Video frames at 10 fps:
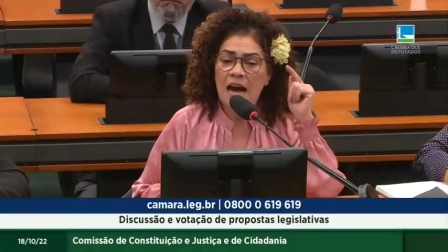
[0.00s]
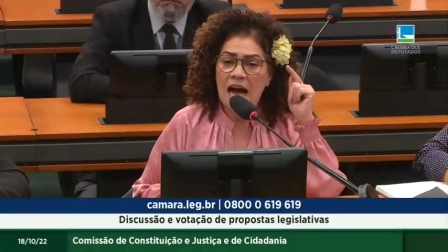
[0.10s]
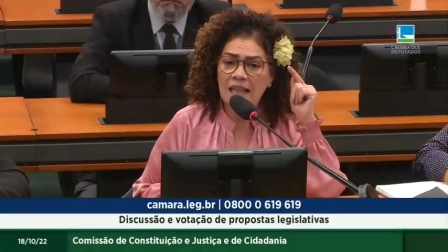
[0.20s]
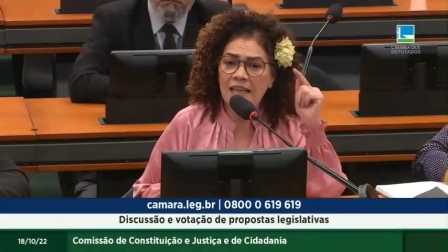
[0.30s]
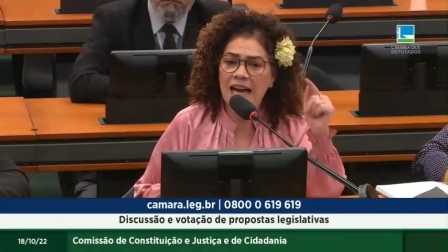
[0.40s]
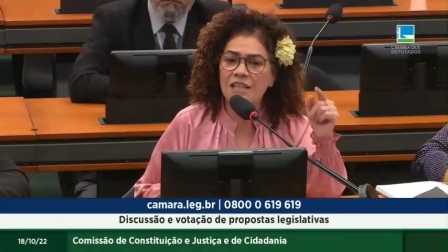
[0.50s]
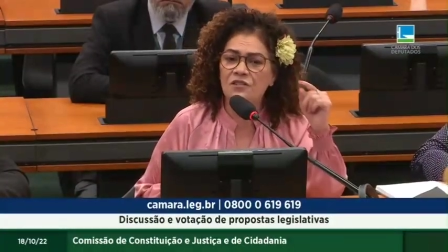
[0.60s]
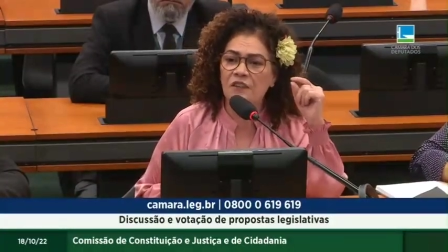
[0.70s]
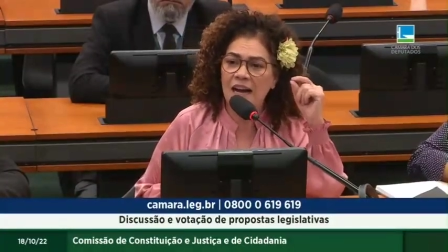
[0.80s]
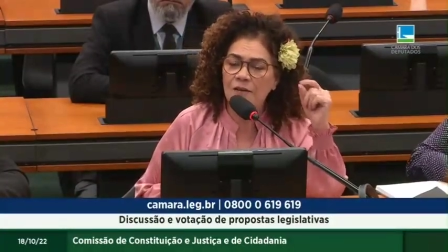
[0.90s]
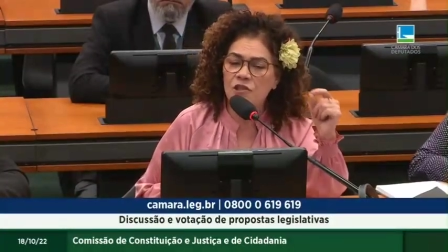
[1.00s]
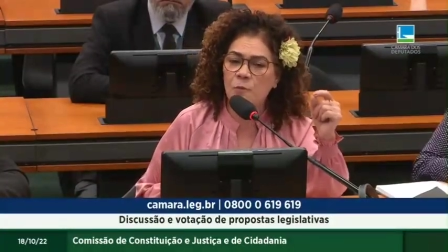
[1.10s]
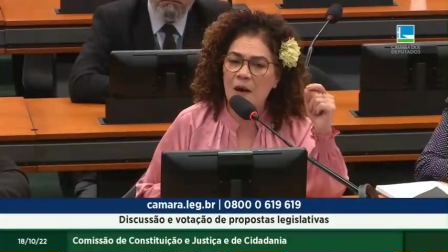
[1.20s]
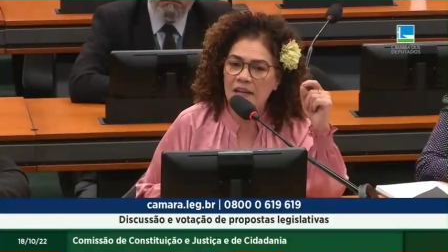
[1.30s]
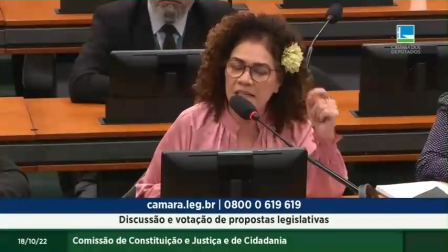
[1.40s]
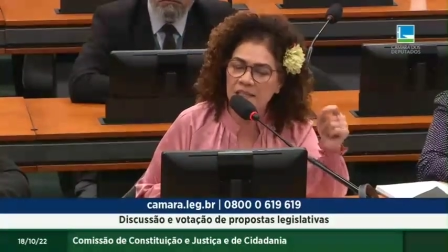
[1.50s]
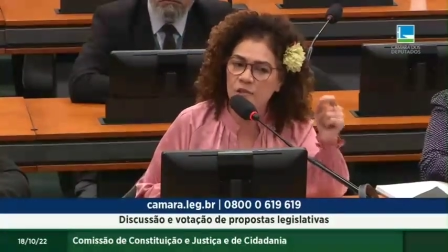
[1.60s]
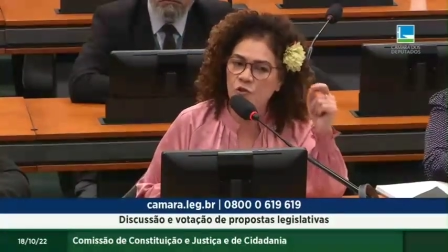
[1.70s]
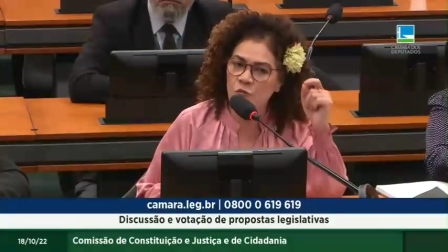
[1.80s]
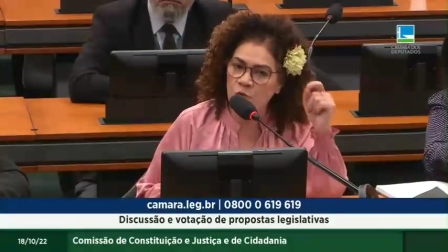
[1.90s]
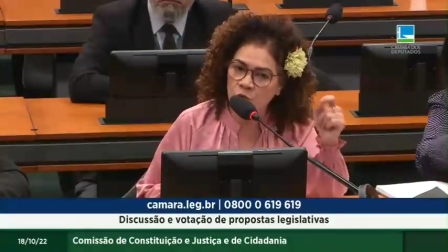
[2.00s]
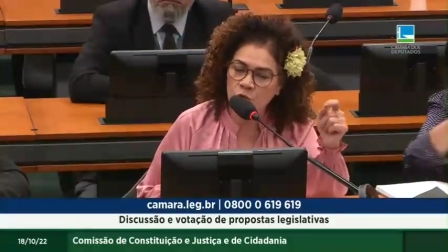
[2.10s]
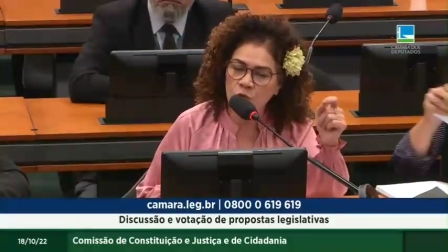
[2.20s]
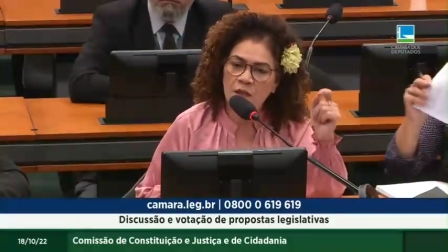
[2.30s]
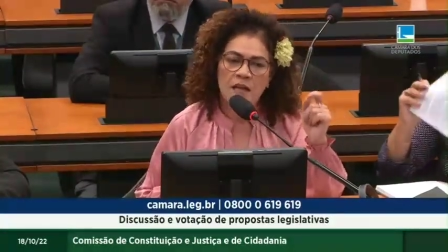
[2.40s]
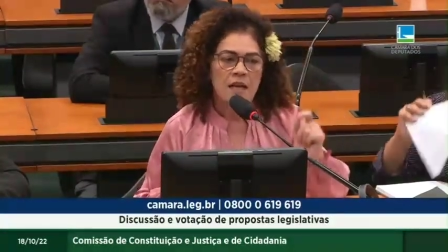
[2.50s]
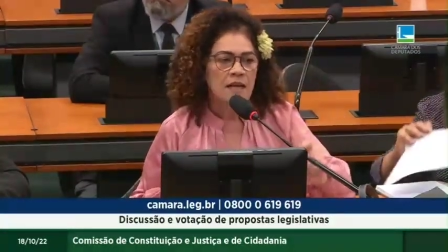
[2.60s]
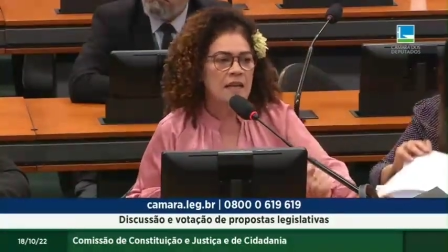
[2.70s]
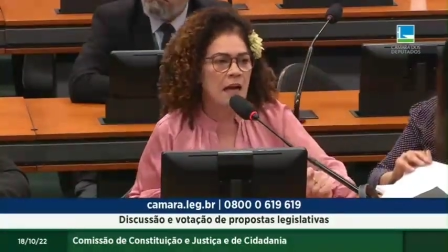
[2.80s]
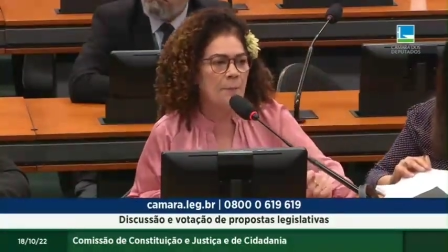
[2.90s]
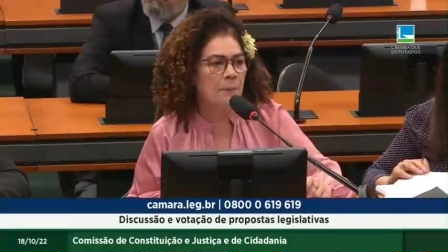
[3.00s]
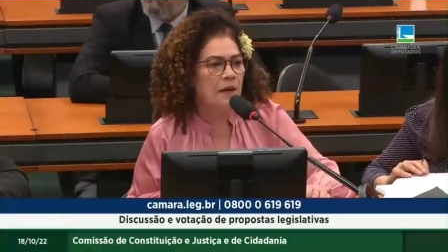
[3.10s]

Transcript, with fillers: Aliás, vários países do mundo que a,